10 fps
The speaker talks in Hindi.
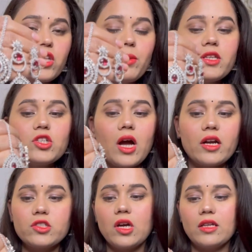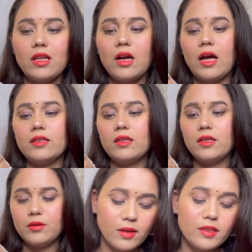में चार चांद लगाते
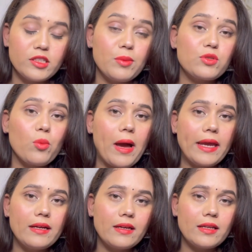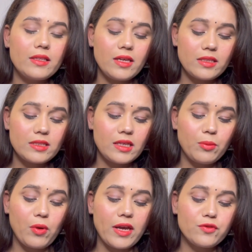हैं जब मैं इसको बाई कर रही थी इसकी
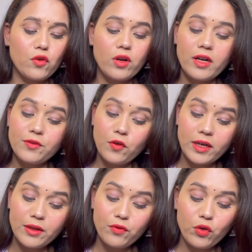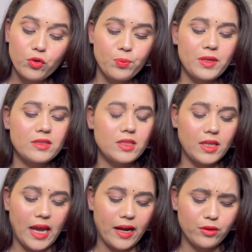प्राइस फोर हंड्रेड फोर्टी फोर रुपीज़ थी
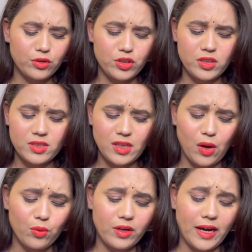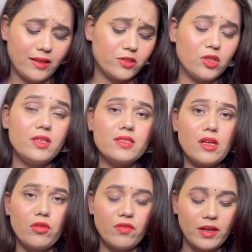एंड कुछ डिस्काउंट एडिशनल
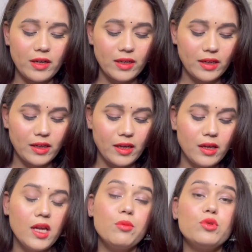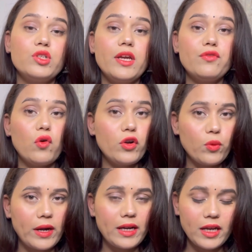डिस्काउंट वगैरह करके मुझे ये फोर
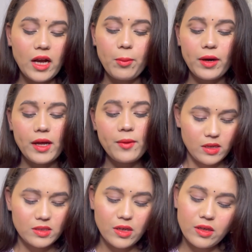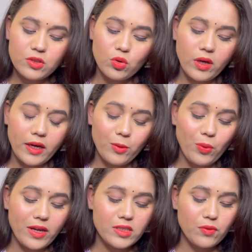ट्वेंटी का पड़ा इसकी जो करेंट
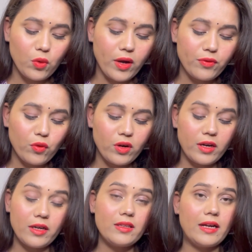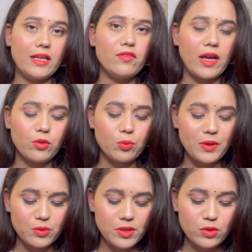प्राइस है वो है फोर हंड्रेड थर्टी फाइव
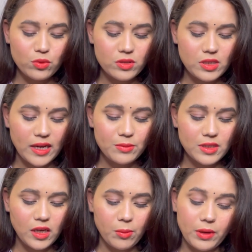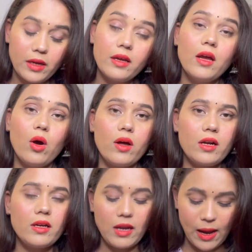रुपीज़ मीन्स उस टाइम से कम है और
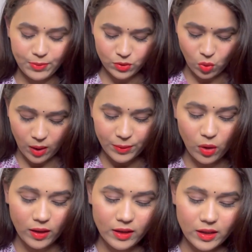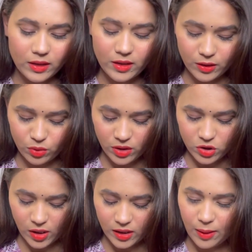अगर आप इसको अभी ऑर्डर करते हैं तो ये
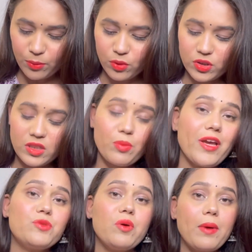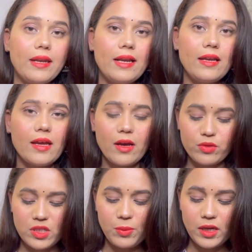शायद आपको जितने प्राइस पे मैंने लिया है
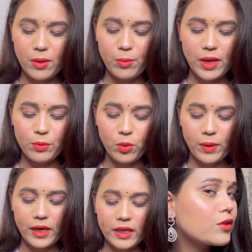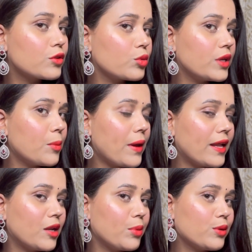उससे भी कम में आपको पड़ेगी तो ये
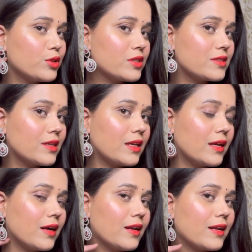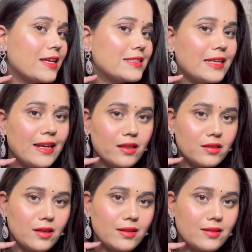पहनने पर कुछ इस तरीके का लग रहा है इसकी लेंथ
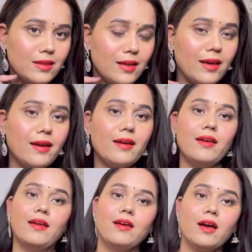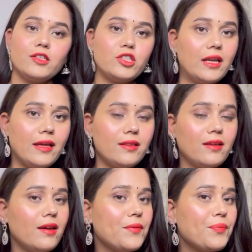इतनी है अच्छी लेंथ
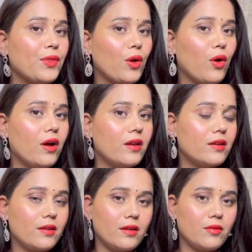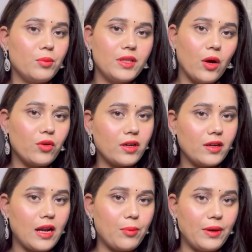है और विदाउट
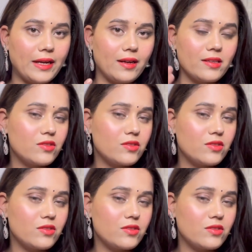अगर आप नेकलेस